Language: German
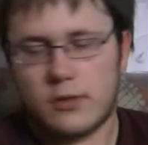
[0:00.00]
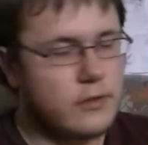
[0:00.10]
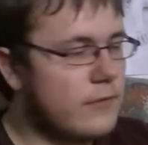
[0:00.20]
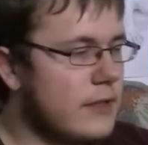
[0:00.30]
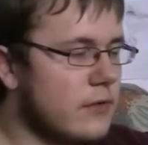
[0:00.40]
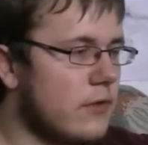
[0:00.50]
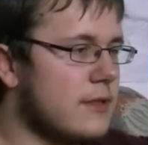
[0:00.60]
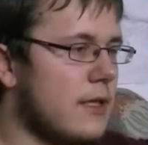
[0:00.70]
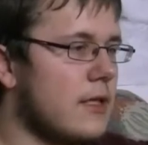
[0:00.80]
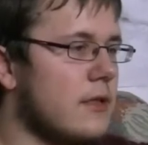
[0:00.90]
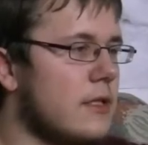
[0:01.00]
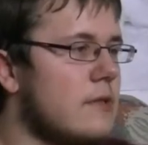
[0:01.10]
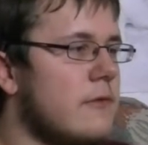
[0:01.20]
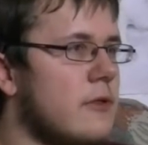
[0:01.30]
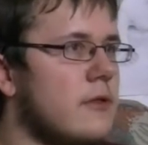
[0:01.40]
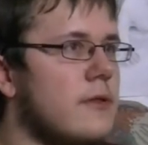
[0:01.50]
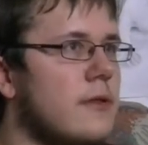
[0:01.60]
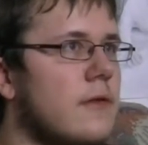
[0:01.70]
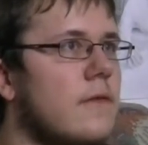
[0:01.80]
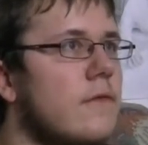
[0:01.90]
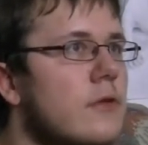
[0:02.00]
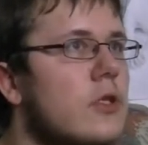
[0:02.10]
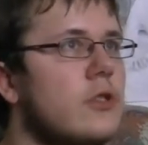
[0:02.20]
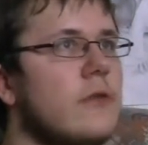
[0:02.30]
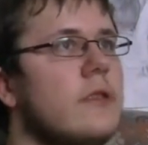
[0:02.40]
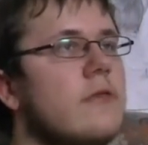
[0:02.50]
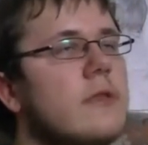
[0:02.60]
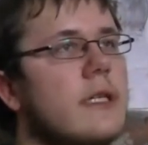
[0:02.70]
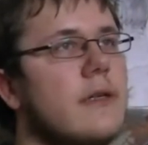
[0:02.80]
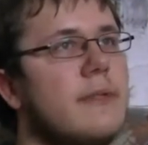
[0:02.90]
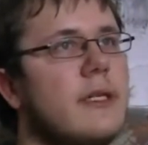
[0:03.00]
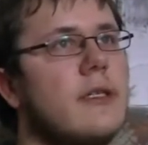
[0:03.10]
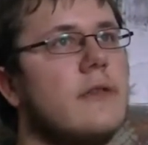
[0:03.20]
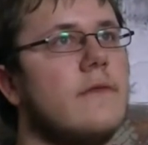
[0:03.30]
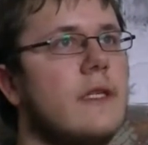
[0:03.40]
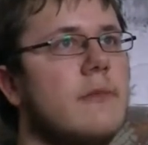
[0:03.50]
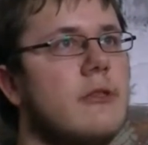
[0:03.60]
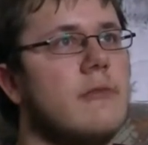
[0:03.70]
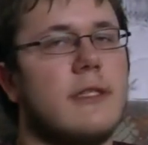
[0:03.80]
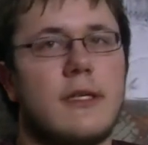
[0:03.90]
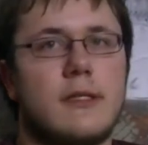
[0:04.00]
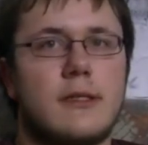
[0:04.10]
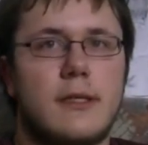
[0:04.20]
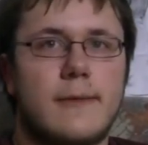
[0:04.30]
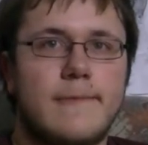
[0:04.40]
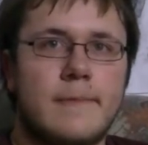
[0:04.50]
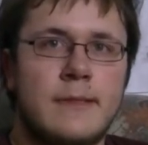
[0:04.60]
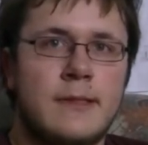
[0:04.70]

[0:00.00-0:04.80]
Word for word: könnte vielleicht noch sagen, dass wir in einer wunderschönen Jugendherberge in Weimar übernachtet haben.